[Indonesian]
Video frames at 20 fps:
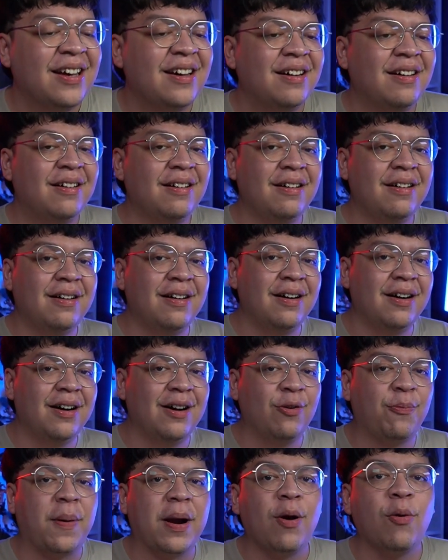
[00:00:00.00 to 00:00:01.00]
Ah,
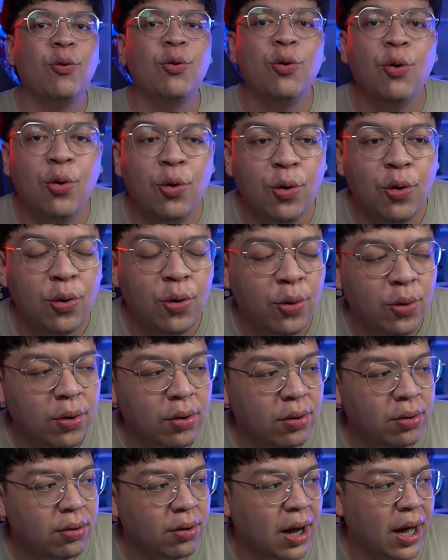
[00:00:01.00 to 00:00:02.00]
lu pada wudhu
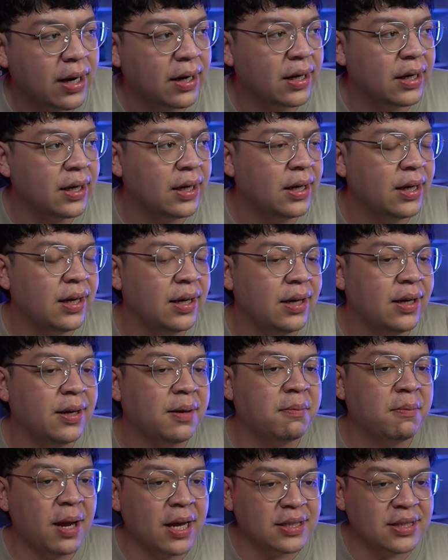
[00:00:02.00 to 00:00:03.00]
Aneh.
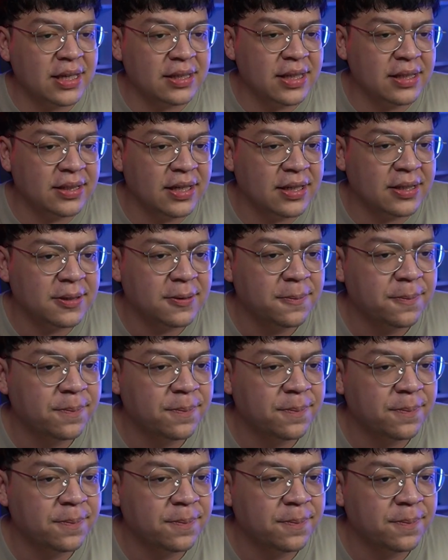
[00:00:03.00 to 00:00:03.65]
Next, next, next, next.